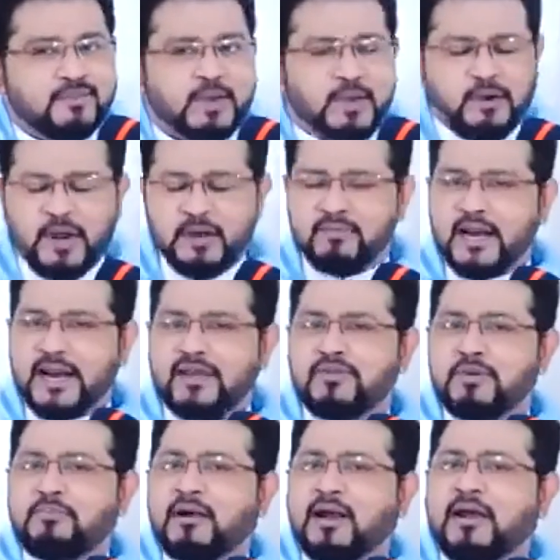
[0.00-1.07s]
தன்னுடைய
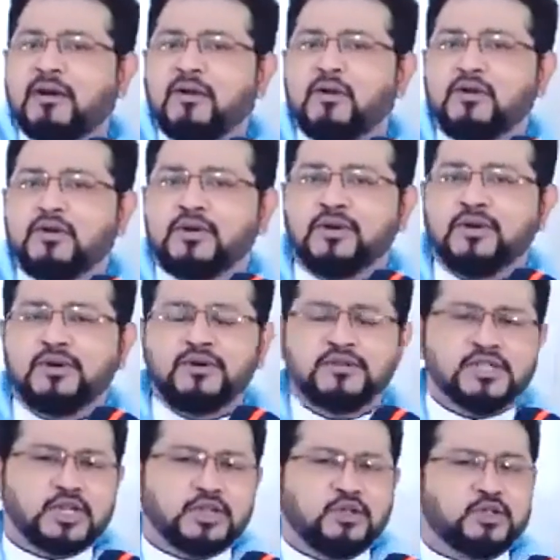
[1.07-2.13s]
மனைவி பிள்ளைகளோடு
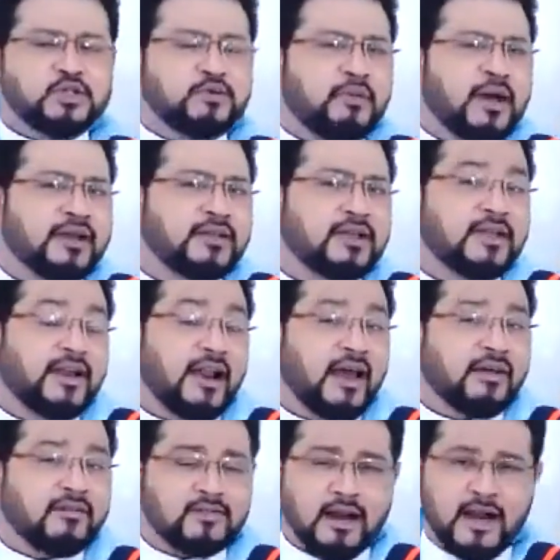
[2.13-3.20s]
சந்தோஷமா இருந்த அந்த
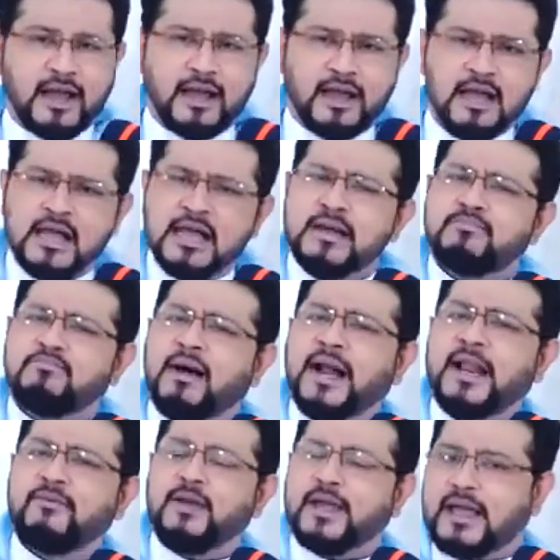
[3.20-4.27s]
நேரத்துல
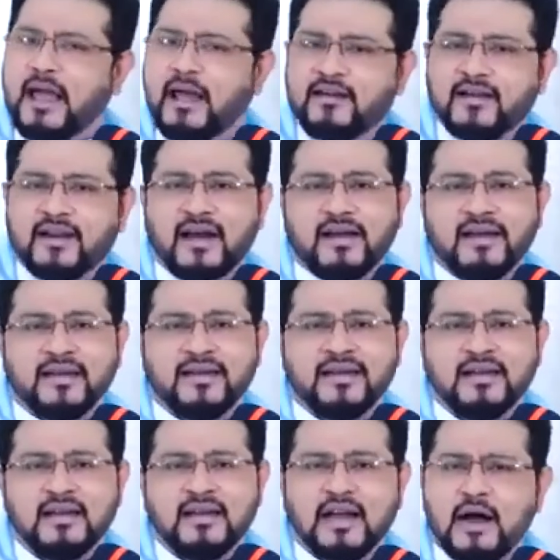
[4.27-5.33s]
மனைவி கேட்கிறா
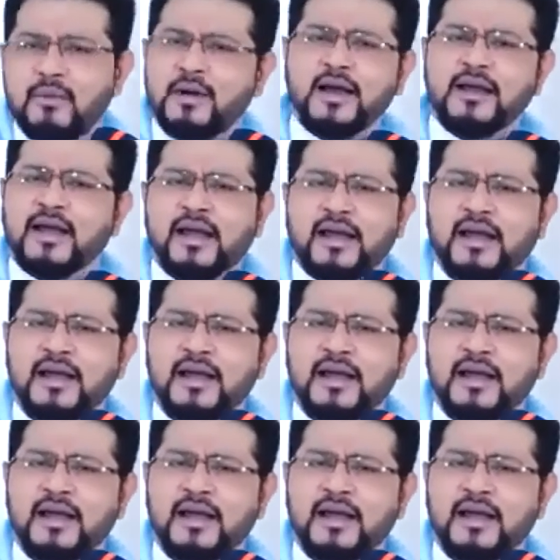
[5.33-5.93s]
ஆமாங்க